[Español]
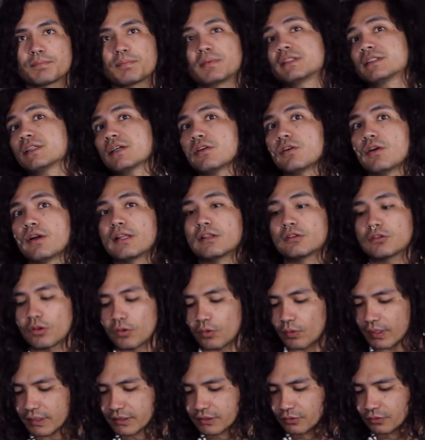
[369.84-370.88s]
pensaron en
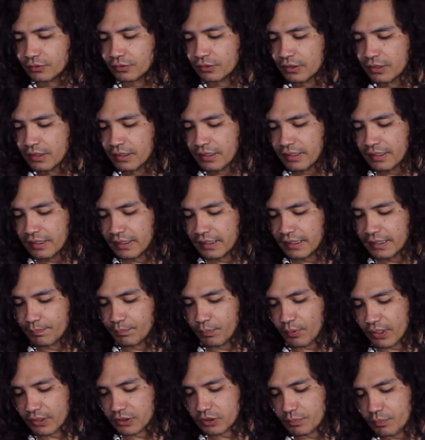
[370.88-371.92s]
todo esto y
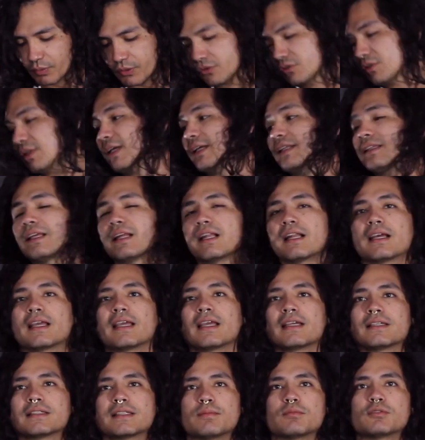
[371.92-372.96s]
por eso pues es una guitarra que,
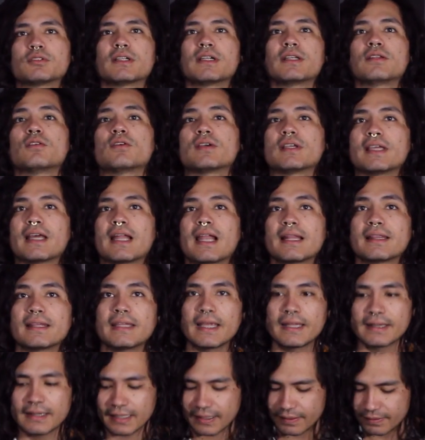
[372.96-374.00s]
que estamos trayendo aquí a la
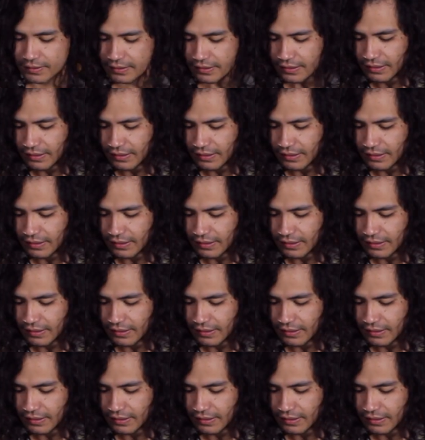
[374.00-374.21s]
tienda.